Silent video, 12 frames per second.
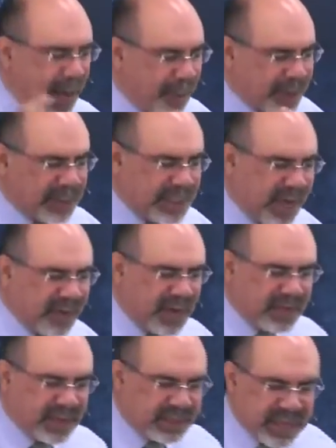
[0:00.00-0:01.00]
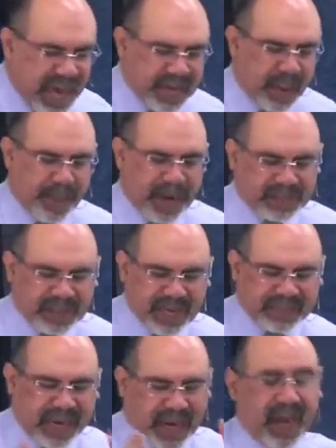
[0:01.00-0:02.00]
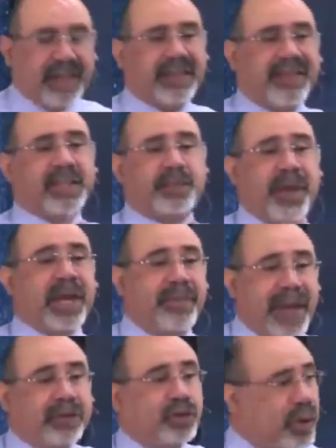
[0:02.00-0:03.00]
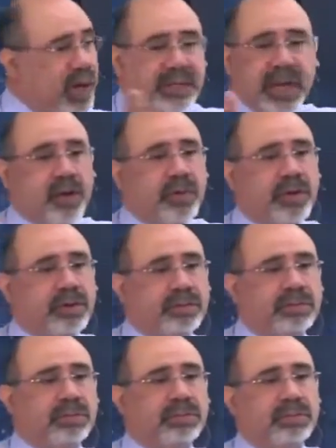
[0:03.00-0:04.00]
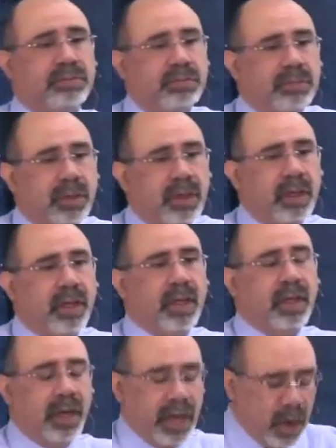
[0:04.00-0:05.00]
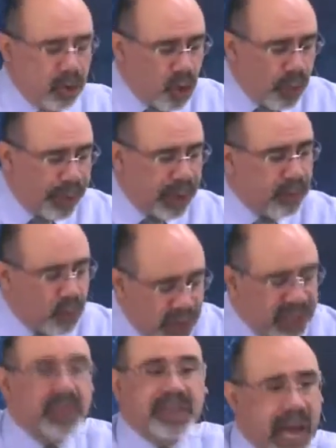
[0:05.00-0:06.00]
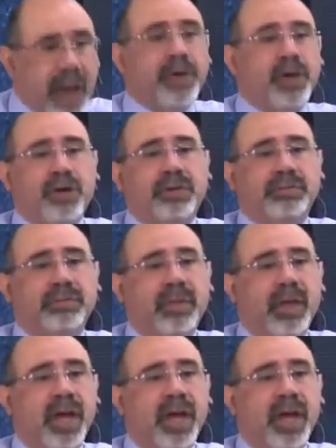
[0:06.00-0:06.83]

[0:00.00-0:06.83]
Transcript: y capacidades necesarias para hacer esa clase de experimento, era Salomón. Era un hombre muy sabio,